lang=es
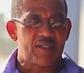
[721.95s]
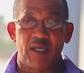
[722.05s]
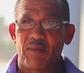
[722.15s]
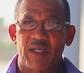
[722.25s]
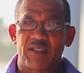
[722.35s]

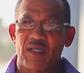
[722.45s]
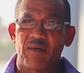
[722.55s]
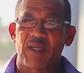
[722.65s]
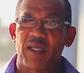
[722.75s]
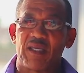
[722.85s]
chévere,
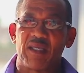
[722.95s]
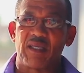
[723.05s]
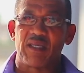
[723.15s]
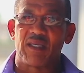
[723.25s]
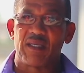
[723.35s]
chévere
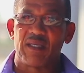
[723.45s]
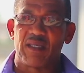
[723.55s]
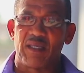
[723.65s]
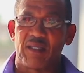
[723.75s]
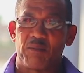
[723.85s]

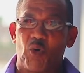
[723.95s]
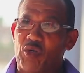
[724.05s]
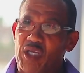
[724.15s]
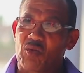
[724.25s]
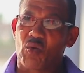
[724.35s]
y,
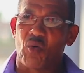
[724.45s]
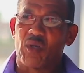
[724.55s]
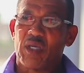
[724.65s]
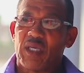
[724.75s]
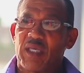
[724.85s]
bonito.
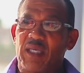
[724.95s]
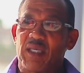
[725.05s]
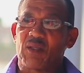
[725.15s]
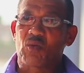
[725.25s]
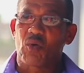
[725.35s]

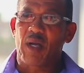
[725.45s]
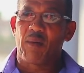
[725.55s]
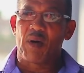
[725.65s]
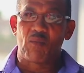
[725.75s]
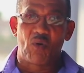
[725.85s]
Y
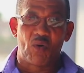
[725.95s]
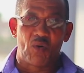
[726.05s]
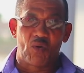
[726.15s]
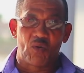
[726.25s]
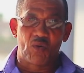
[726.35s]

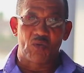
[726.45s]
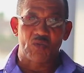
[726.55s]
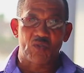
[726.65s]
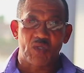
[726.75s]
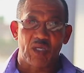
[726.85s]

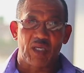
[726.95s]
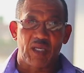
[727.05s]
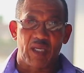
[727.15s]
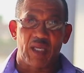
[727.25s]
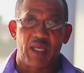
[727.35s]
tocábamos eh,
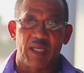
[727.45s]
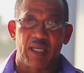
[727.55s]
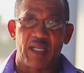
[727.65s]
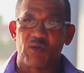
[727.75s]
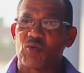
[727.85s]
eh,
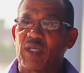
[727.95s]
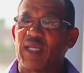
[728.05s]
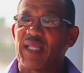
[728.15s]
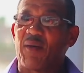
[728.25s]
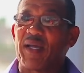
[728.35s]
en el donde
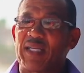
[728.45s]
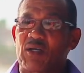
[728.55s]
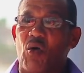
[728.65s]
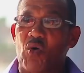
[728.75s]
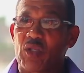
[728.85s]
le daba en el
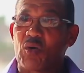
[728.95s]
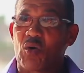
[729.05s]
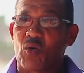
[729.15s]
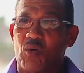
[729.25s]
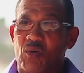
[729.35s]
Congo de
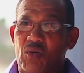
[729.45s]
Oro.